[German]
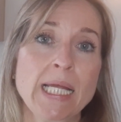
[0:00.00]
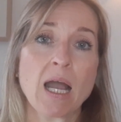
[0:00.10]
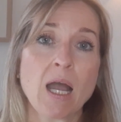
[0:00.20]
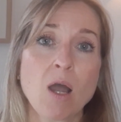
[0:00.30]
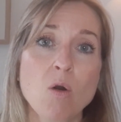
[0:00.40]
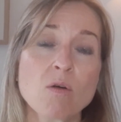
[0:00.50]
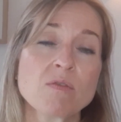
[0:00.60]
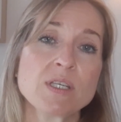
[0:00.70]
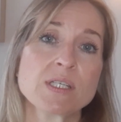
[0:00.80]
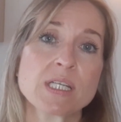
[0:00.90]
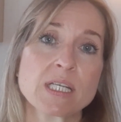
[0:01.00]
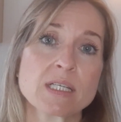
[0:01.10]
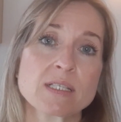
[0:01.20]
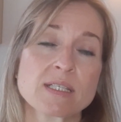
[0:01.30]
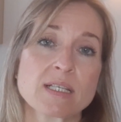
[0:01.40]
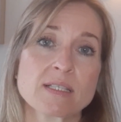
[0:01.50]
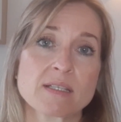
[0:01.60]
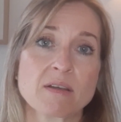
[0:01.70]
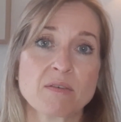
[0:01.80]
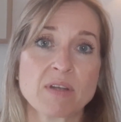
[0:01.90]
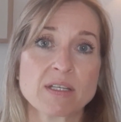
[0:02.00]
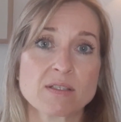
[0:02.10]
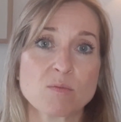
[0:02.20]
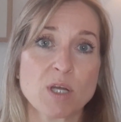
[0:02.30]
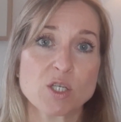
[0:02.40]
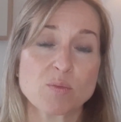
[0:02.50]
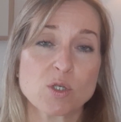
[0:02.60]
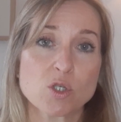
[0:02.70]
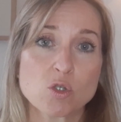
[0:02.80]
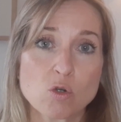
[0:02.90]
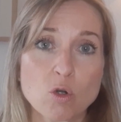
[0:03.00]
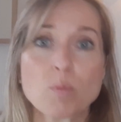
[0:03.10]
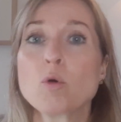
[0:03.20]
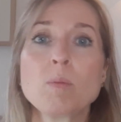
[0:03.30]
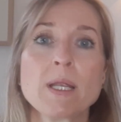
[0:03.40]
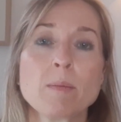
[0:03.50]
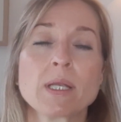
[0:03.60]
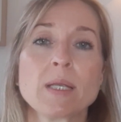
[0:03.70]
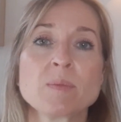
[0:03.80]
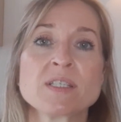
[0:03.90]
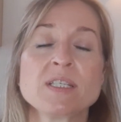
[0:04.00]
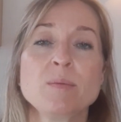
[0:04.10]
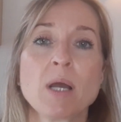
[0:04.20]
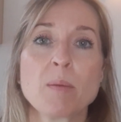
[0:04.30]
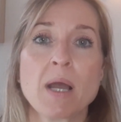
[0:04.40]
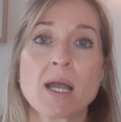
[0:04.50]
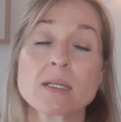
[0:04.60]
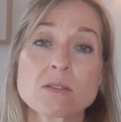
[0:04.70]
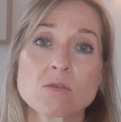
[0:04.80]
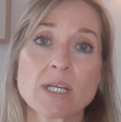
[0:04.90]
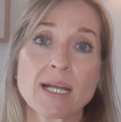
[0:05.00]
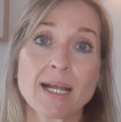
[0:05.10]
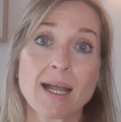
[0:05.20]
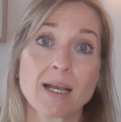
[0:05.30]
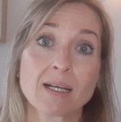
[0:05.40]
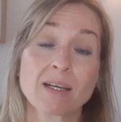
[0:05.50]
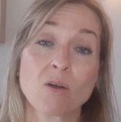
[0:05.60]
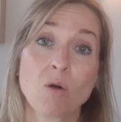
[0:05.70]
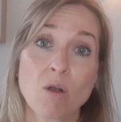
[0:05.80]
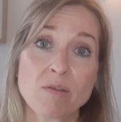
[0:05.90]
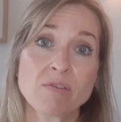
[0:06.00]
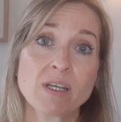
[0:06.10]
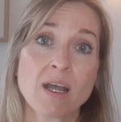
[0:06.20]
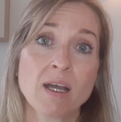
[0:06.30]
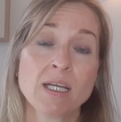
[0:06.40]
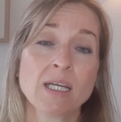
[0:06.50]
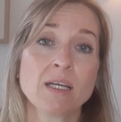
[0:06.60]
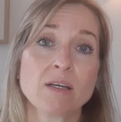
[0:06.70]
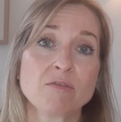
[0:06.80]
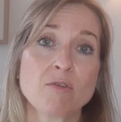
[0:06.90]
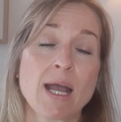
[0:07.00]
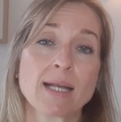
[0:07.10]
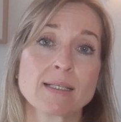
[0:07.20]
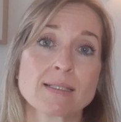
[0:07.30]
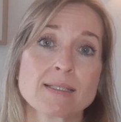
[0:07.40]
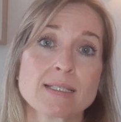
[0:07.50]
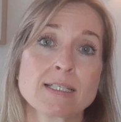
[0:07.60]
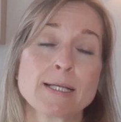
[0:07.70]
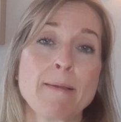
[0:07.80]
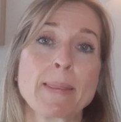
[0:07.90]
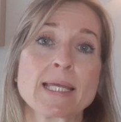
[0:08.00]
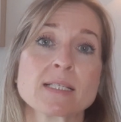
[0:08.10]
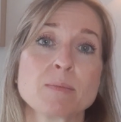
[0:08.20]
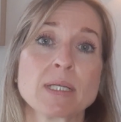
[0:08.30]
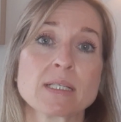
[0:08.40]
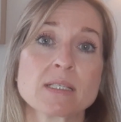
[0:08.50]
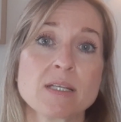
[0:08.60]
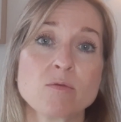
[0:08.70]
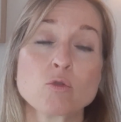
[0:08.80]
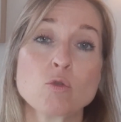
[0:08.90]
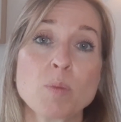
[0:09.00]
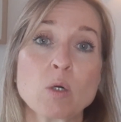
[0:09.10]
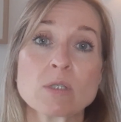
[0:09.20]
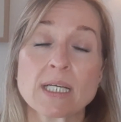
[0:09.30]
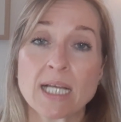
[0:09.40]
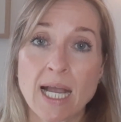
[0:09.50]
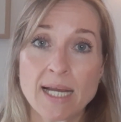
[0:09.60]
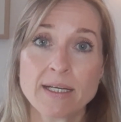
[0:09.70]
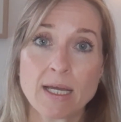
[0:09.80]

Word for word: Auch wichtig ist, dass äh, wenn es zum Beispiel Schluckprobleme gibt, die bei Parkinson-Erkrankten häufiger äh, vorhanden sind, dass man das Levodopa unter keinen